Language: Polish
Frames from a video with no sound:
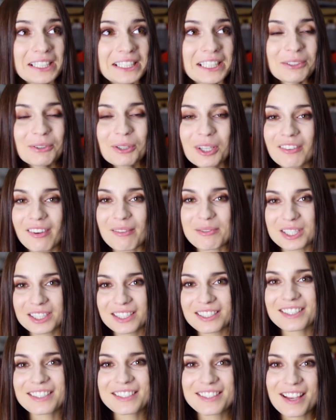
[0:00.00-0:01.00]
nie ukrywam, że
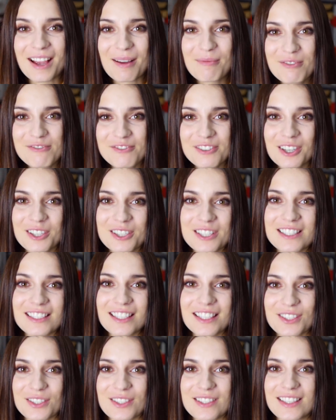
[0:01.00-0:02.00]
też chciałabym
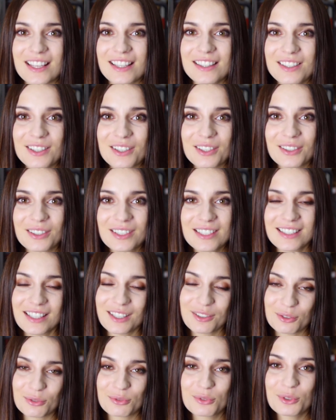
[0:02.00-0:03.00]
wykorzystać ostatni rok
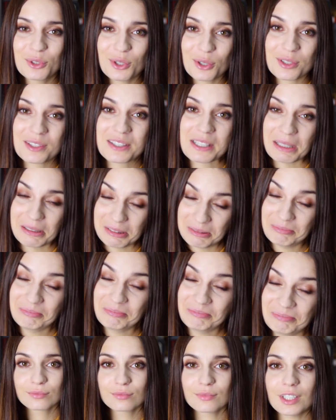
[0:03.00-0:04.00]
startów juniorskich.
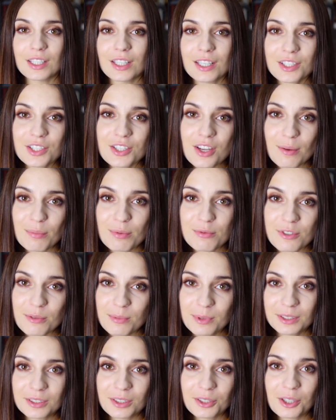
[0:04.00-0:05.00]
I nie chciałabym,
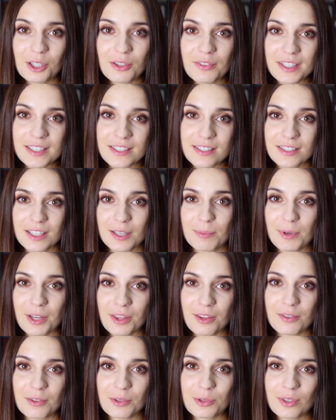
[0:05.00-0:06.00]
żeby ktokolwiek
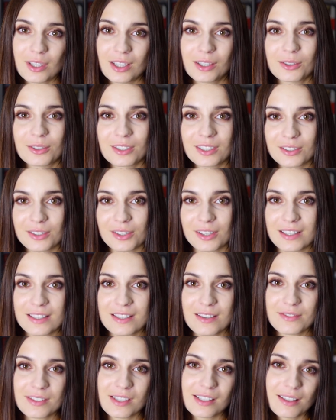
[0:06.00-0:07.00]
zinterpretował to jako
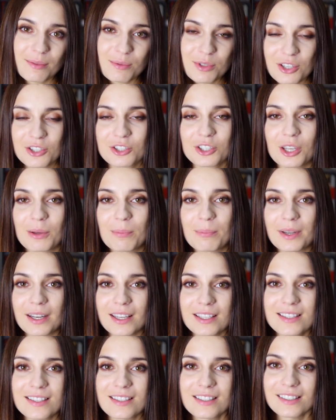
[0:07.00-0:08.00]
ignorację względem ciężkiej
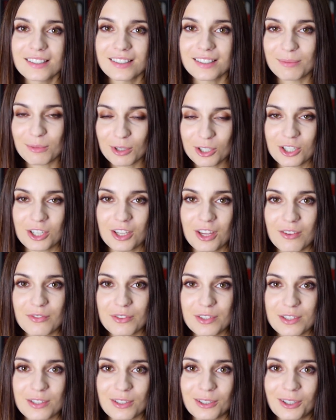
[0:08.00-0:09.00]
pracy i mierzenia
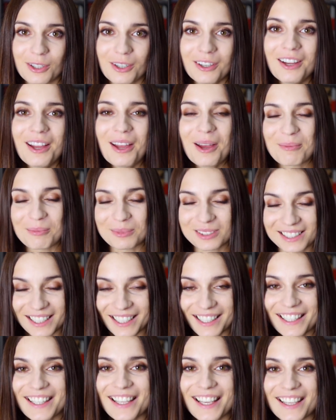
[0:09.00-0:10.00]
wysoko, bo
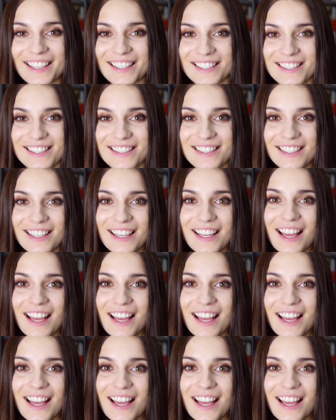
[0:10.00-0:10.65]
tak nie jest